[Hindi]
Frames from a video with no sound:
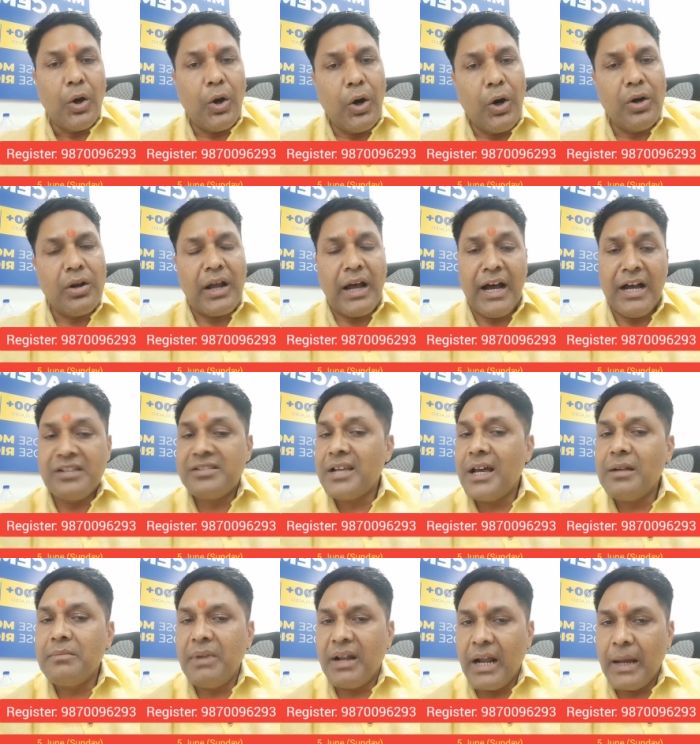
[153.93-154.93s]
और
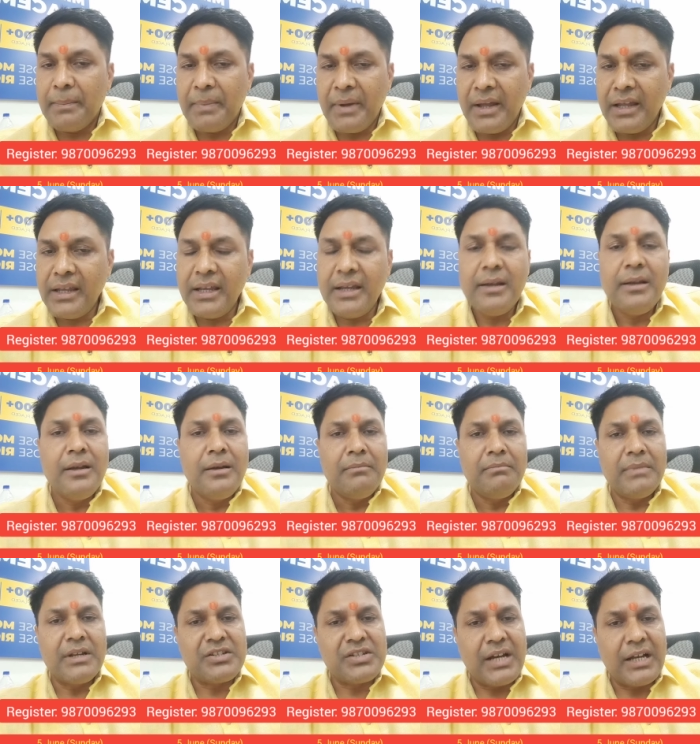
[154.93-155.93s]
आसान बना पाएंगे
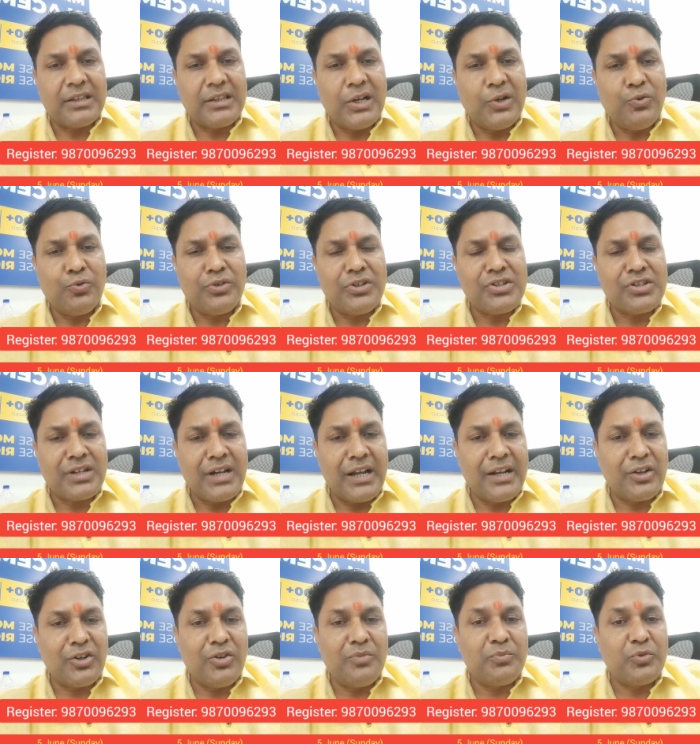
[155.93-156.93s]
मैं चाहता हूँ कि इस
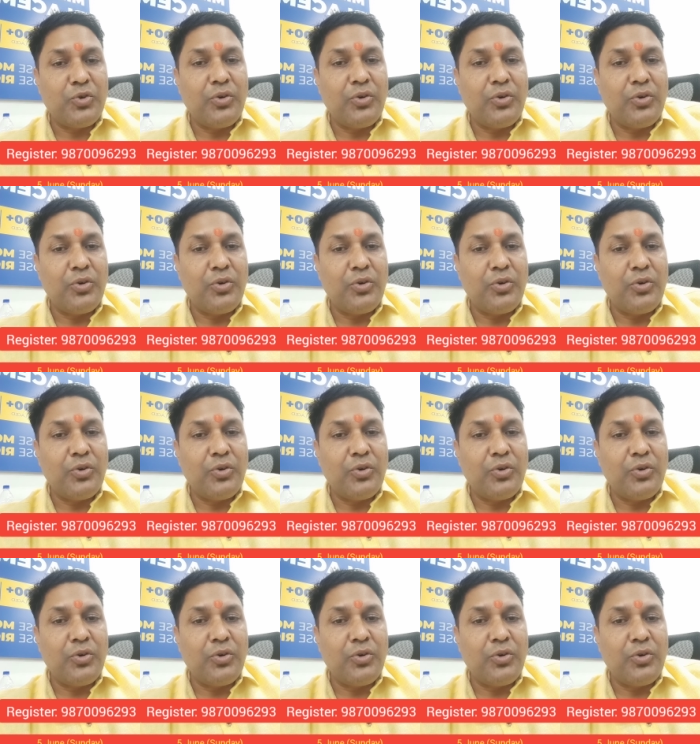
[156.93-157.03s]
कार्यक्रम